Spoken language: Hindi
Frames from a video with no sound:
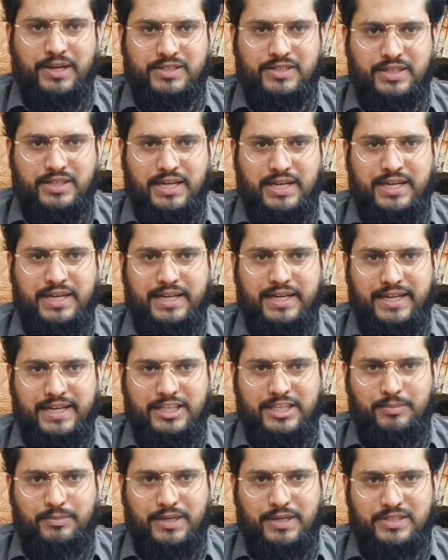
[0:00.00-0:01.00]
पास करा है या
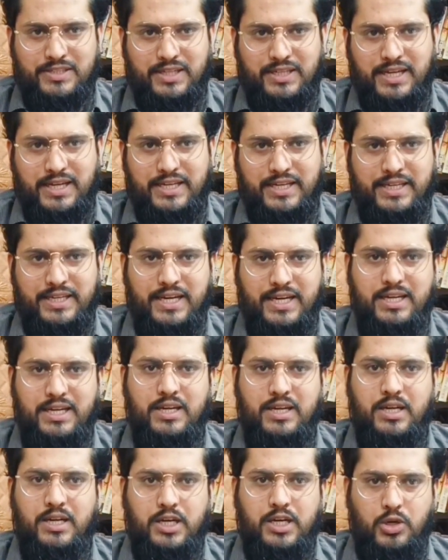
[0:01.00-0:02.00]
टेंथ पास करा है या
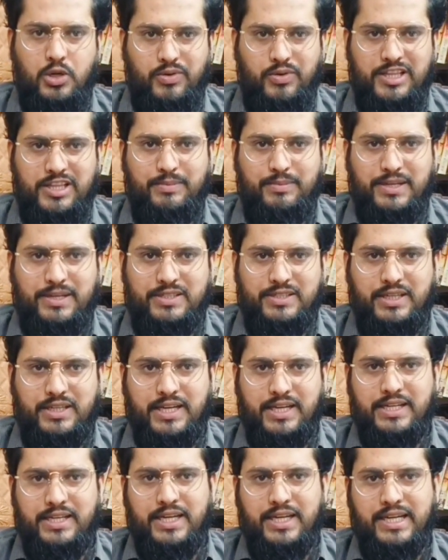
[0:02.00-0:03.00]
ट्वेल्थ पास
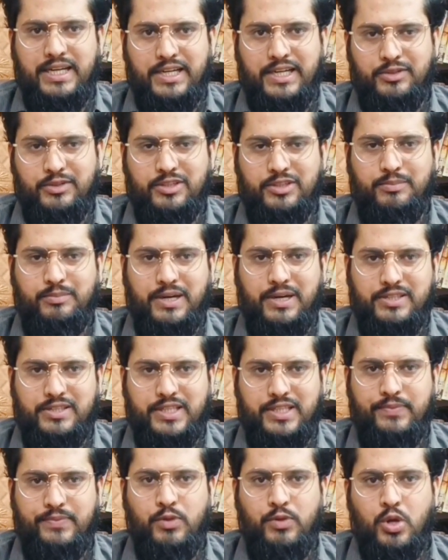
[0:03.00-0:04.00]
करा है या ग्रेजुएशन
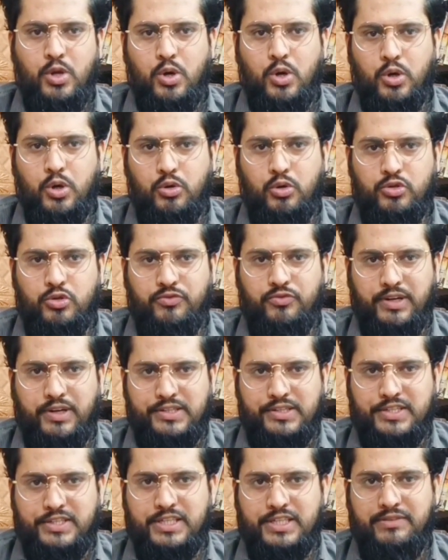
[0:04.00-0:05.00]
पास है और कुछ
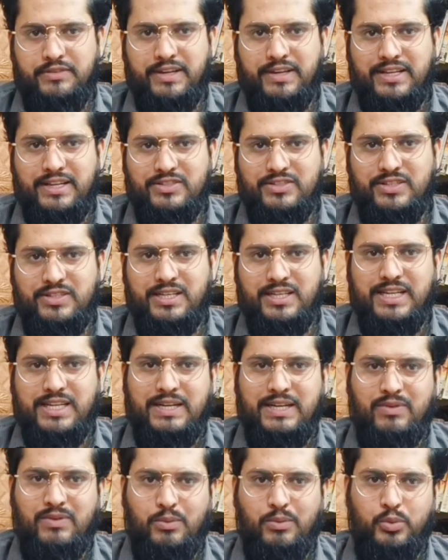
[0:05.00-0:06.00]
फ्रेशर्स की वैकेंसीज है
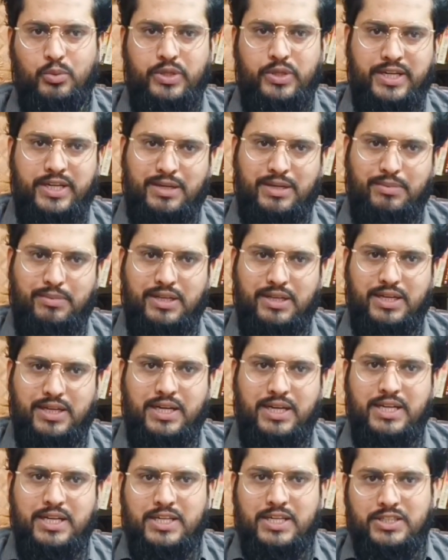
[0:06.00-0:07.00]
लेकिन वो आपको देखना
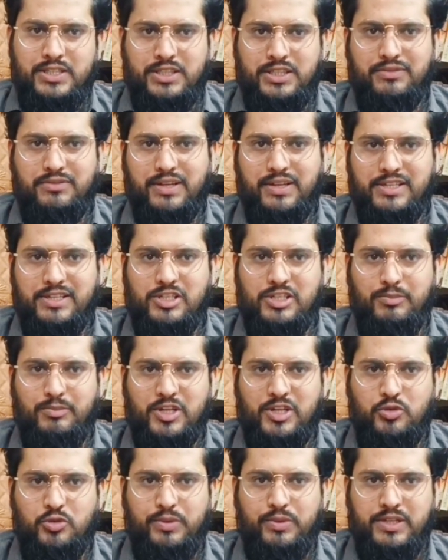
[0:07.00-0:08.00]
पड़ेगा जिस वैकेंसी
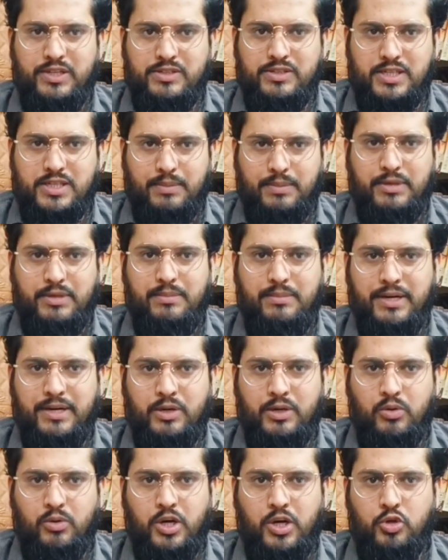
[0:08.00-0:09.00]
में एक्सपीरियंस कम
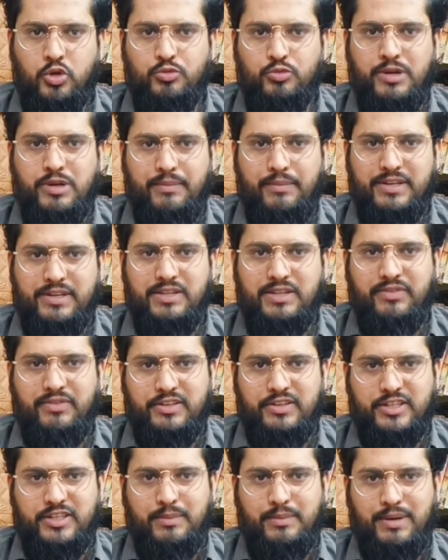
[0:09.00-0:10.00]
डिमांड होगा उसमें आप एज ए
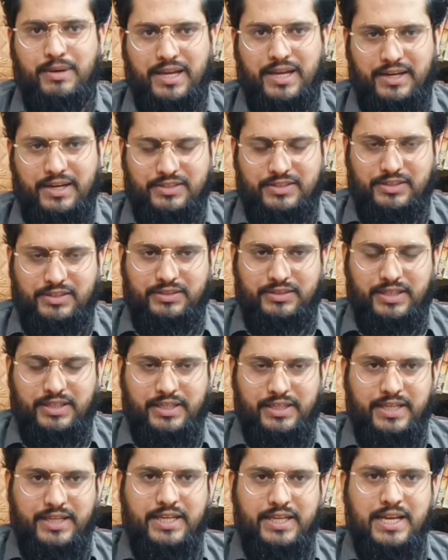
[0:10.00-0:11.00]
फ्रेशर अप्लाई कर सकते
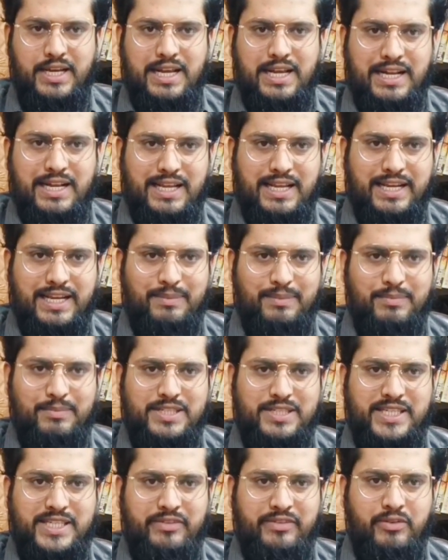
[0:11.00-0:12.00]
हैं ठीक लेकिन
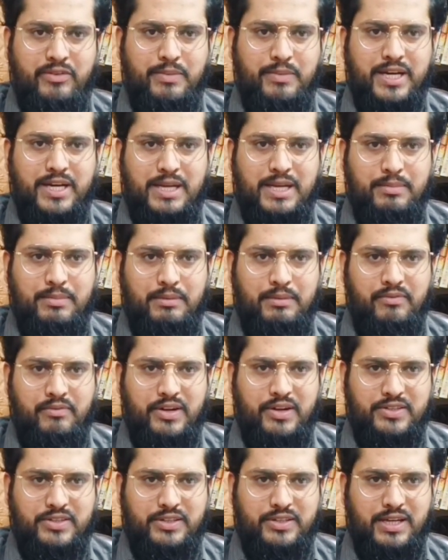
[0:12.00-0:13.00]
अपने सी में कहीं पर भी
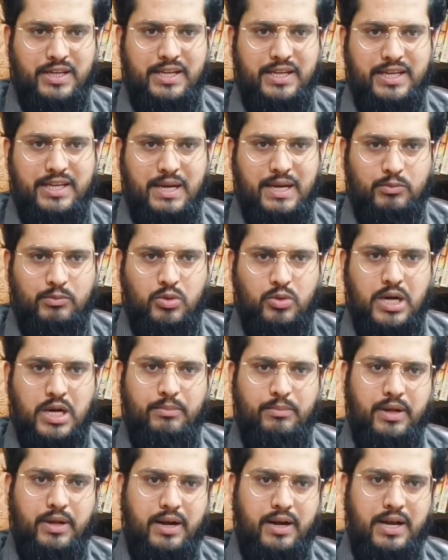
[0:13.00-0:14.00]
फ्रेशर ना लिखे आपको
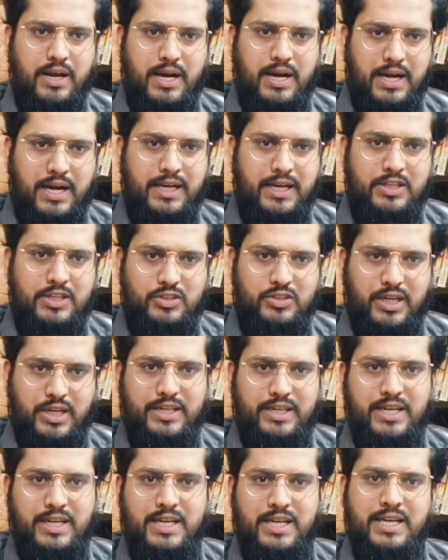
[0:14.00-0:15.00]
काम करना आना
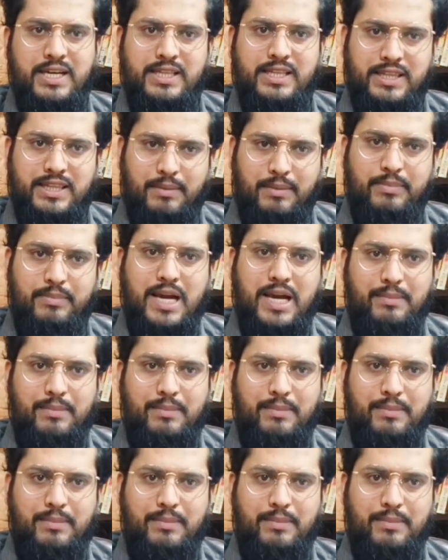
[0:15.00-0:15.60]
चाहिए भी